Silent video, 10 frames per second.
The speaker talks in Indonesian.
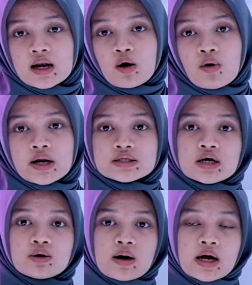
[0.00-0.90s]
Lalu ada
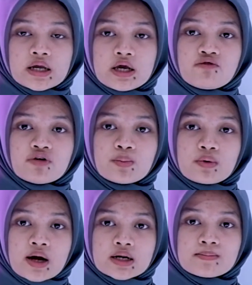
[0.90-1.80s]
Januari,
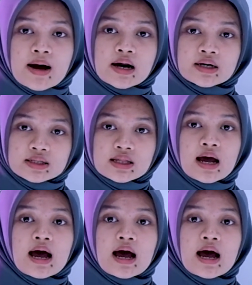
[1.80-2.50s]
Februari, Maret,